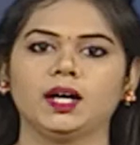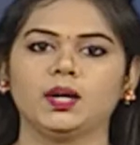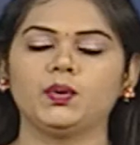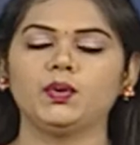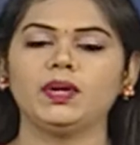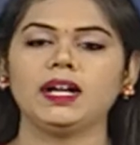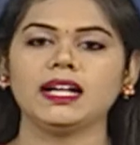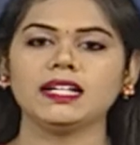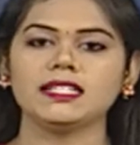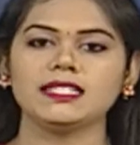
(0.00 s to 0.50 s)

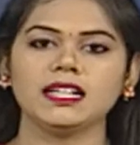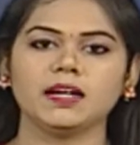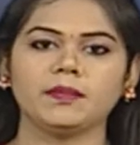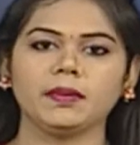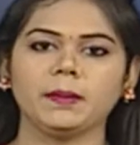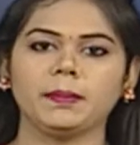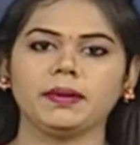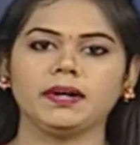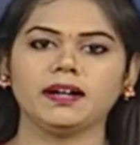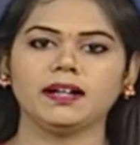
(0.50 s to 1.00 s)
உள்ளாட்சி
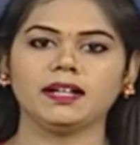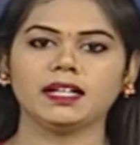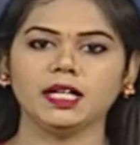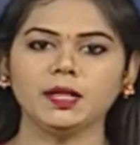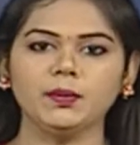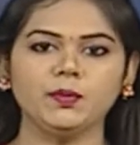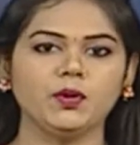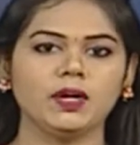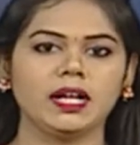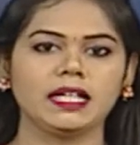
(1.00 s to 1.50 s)

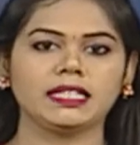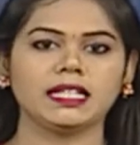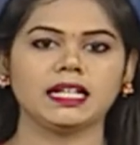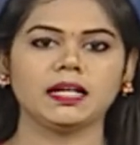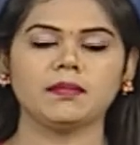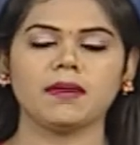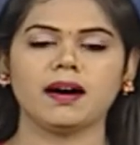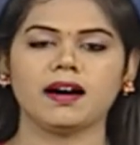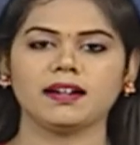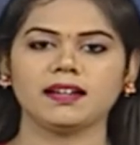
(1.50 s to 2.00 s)
அமைப்புகளுக்கு
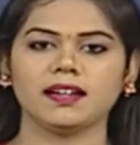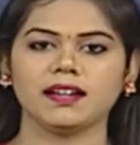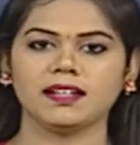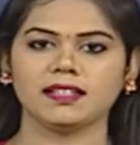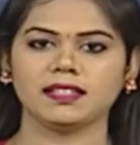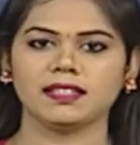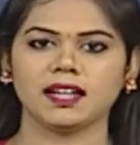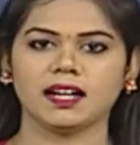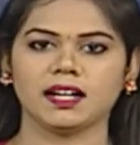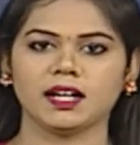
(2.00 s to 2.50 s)
மூலத்தன
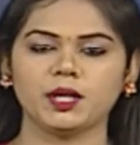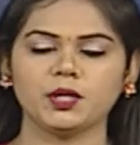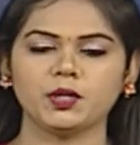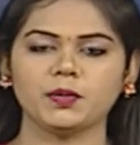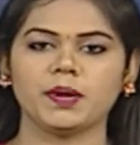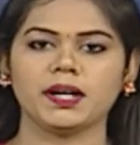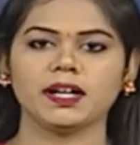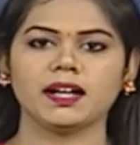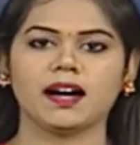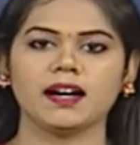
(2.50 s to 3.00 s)
மானிய நிதியாக
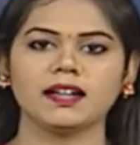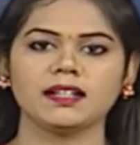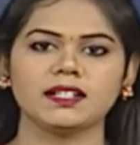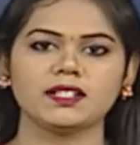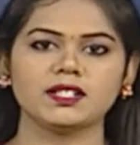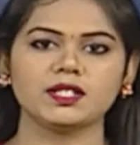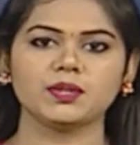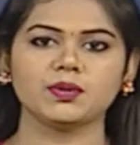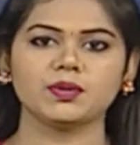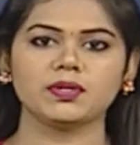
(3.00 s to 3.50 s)
ரூபாய்
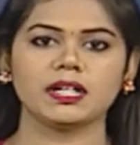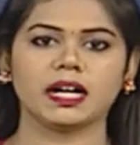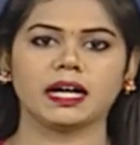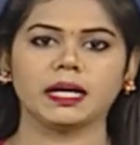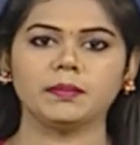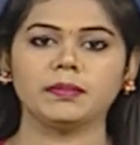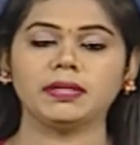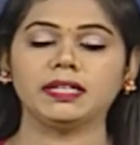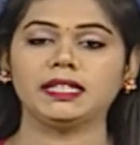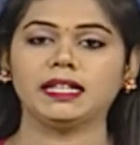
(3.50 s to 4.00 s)
ஆயிரத்து
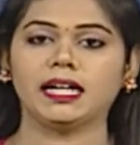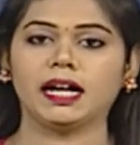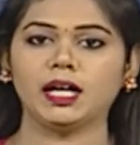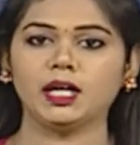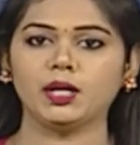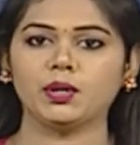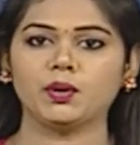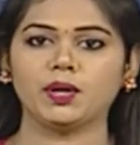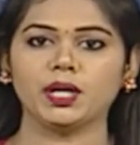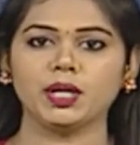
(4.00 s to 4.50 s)
நூற்று ஐம்பத்தி
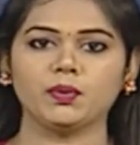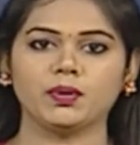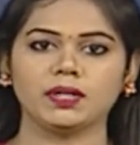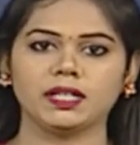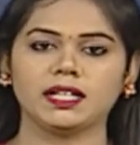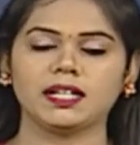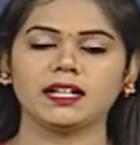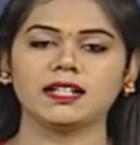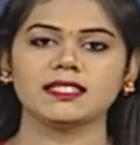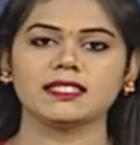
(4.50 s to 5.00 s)
ஏழு கோடி
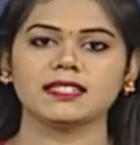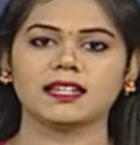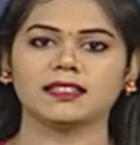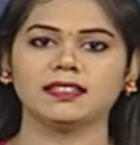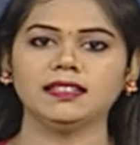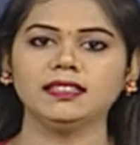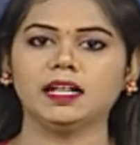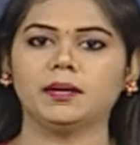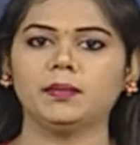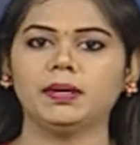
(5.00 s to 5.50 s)
ஒதுக்கீடு
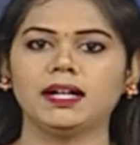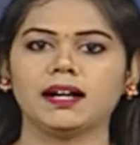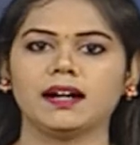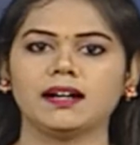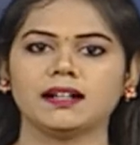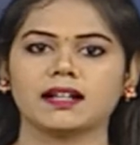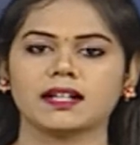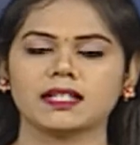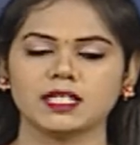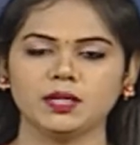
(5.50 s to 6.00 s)
செய்து
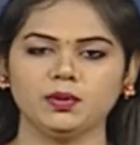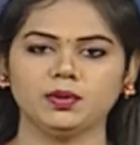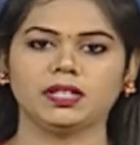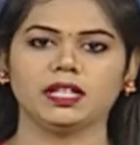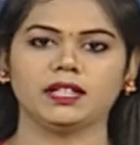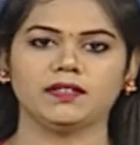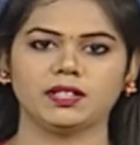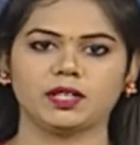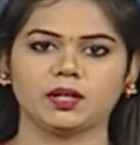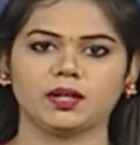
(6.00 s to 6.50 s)
தமிழ்நாடு அரசு
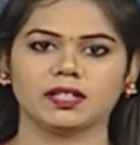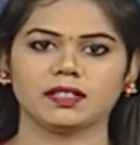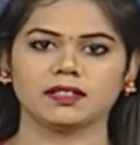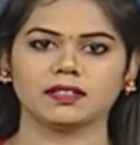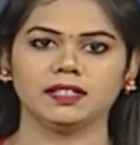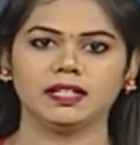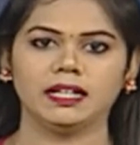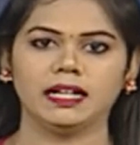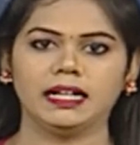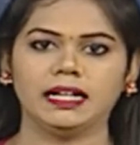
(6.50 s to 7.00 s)

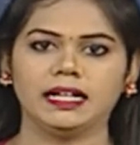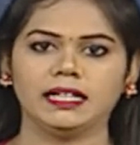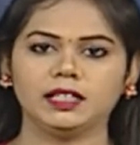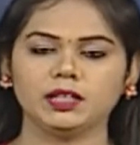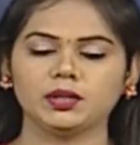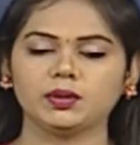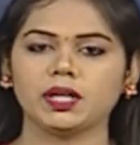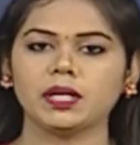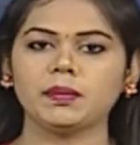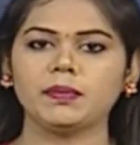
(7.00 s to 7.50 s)
உத்தரவிட்டுள்ளது
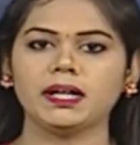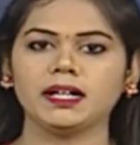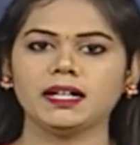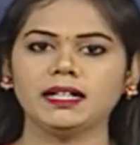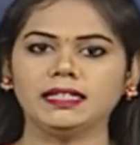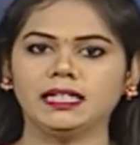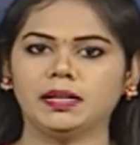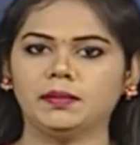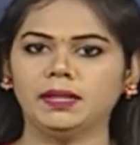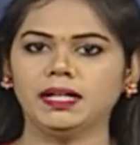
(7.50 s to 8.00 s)
இது
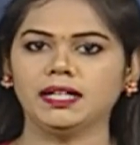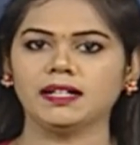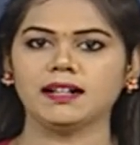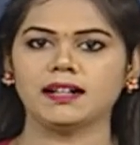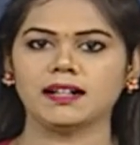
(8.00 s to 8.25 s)
தொடர்பாக தமிழக